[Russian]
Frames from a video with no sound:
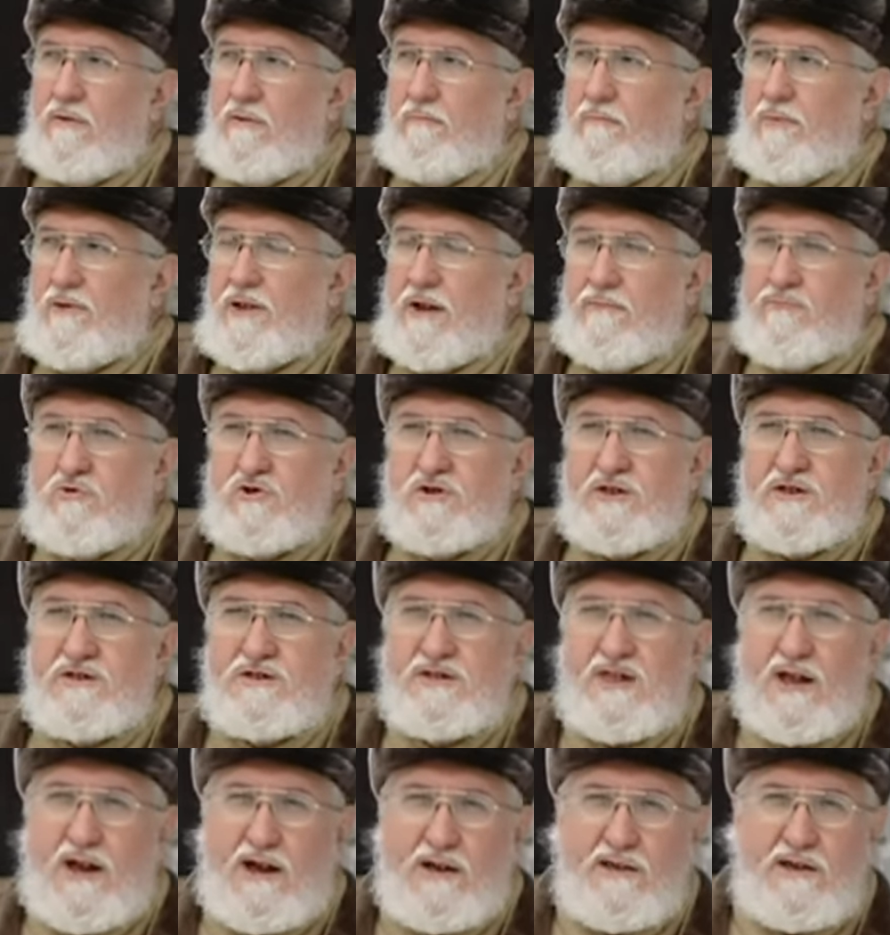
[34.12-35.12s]
потому что
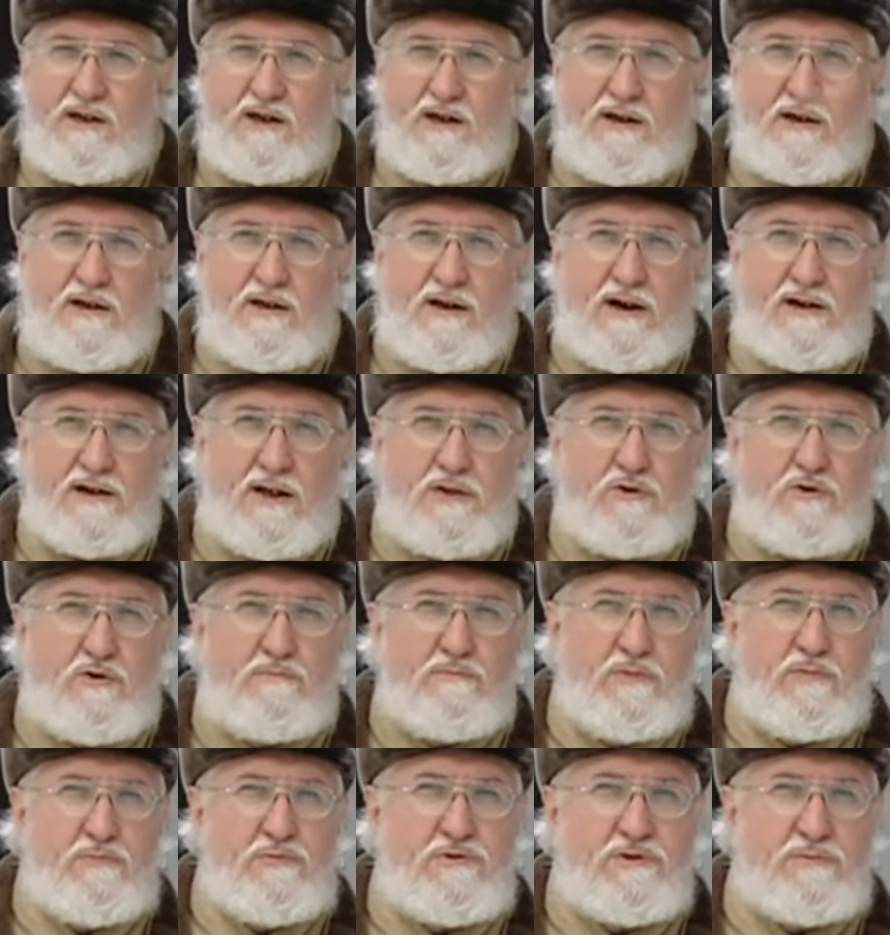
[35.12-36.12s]
здание, о
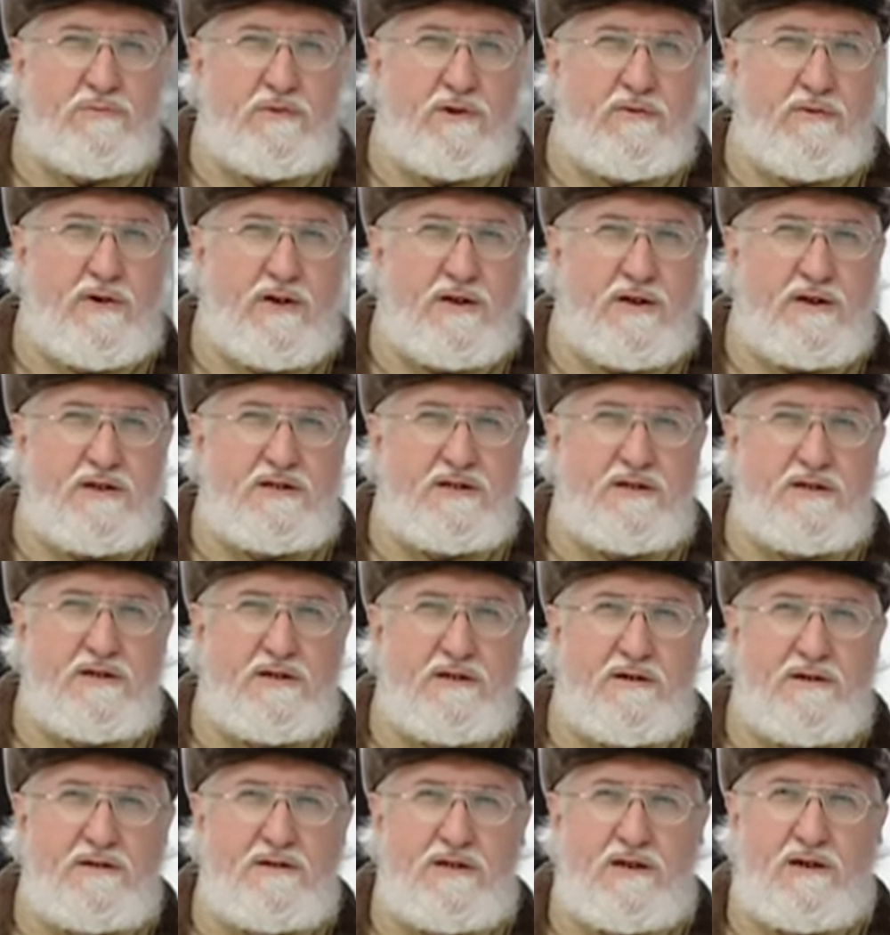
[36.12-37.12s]
котором мы будем говорить,
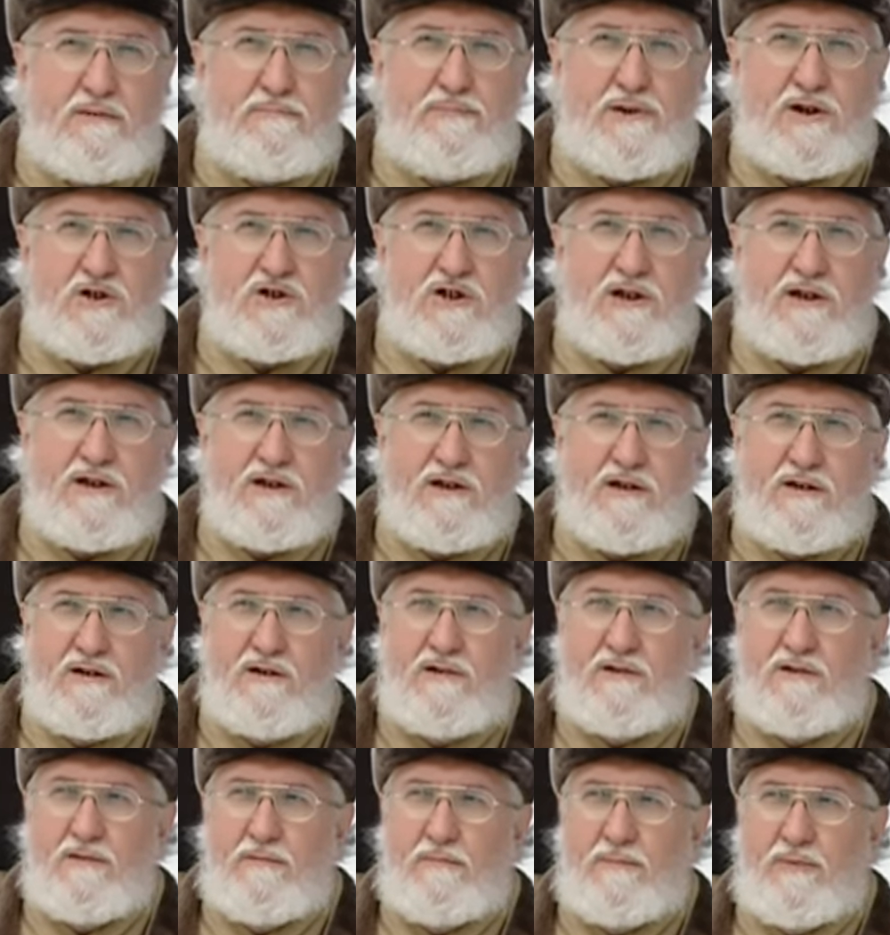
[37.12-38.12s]
где прошли
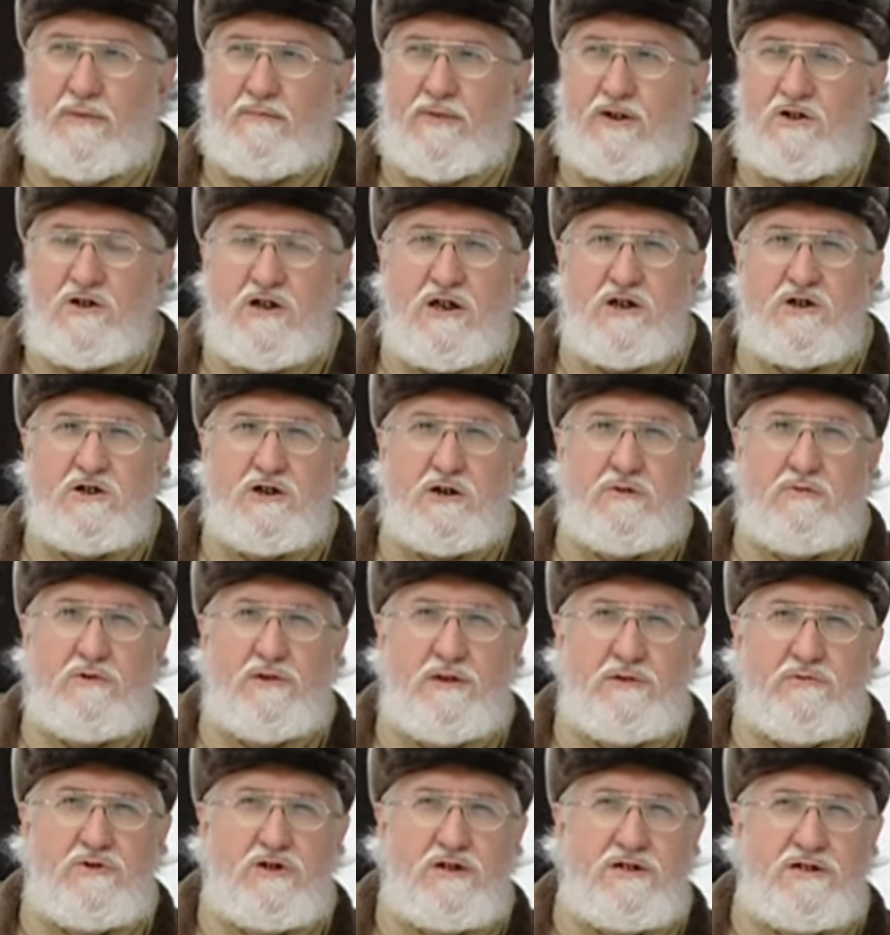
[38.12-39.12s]
важнейшие
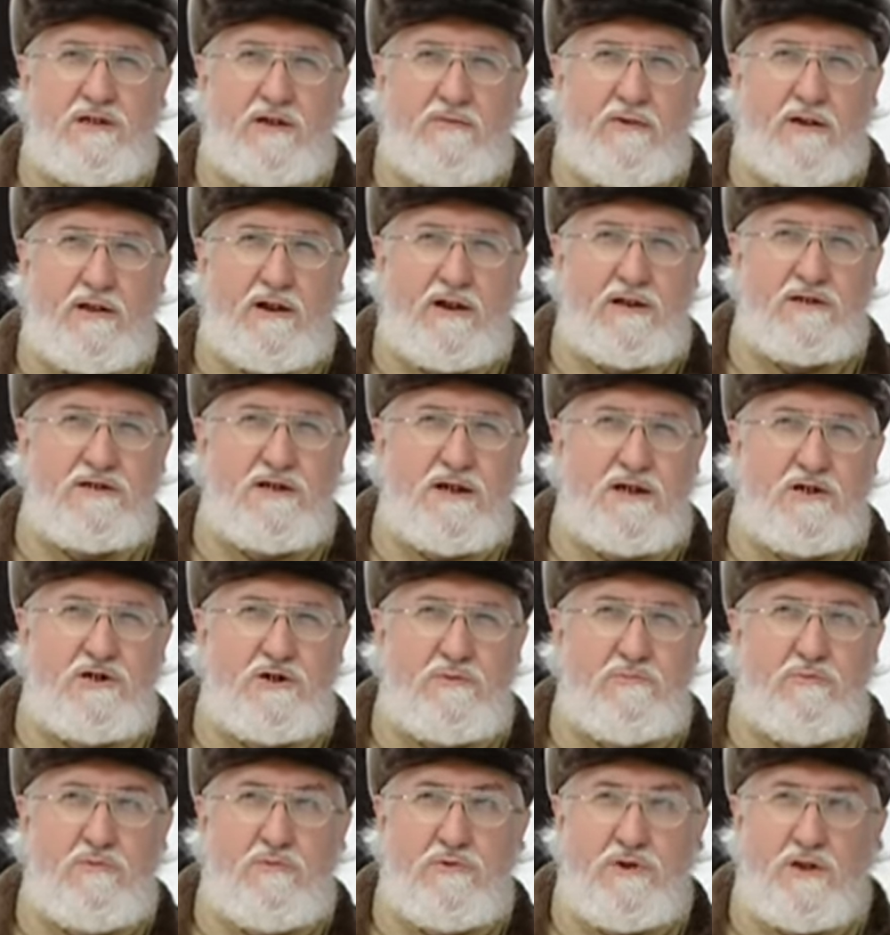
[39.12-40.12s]
годы в жизни Ивана
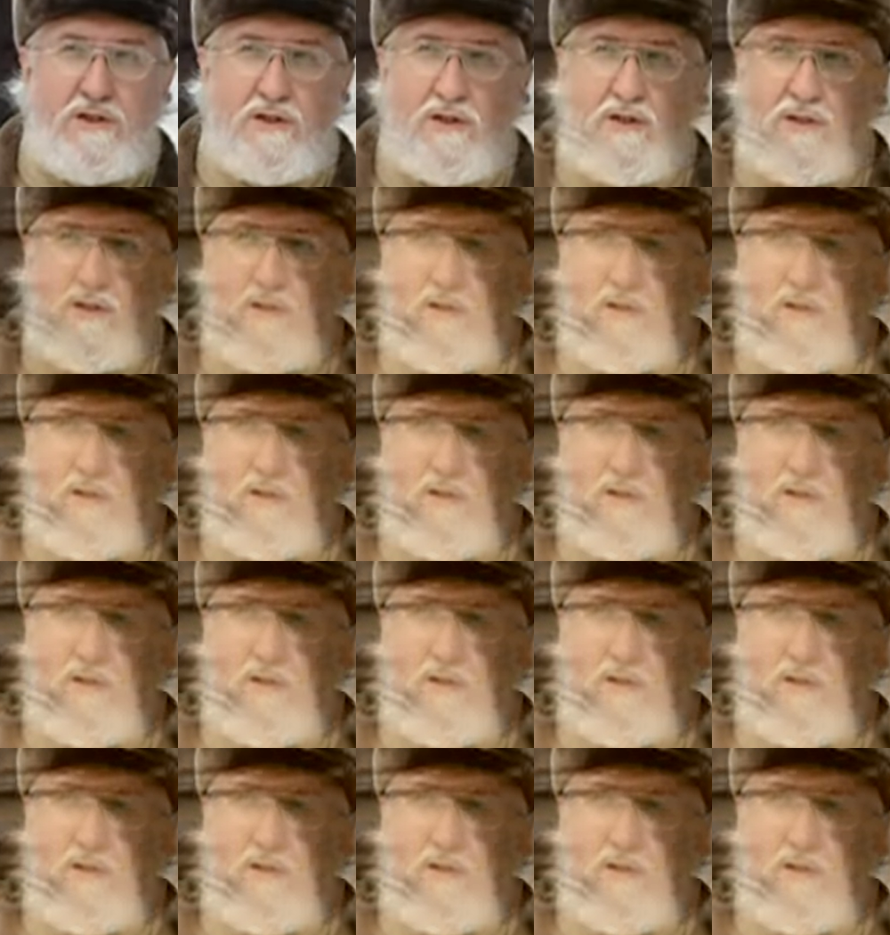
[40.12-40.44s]
Алексеевича Бунина,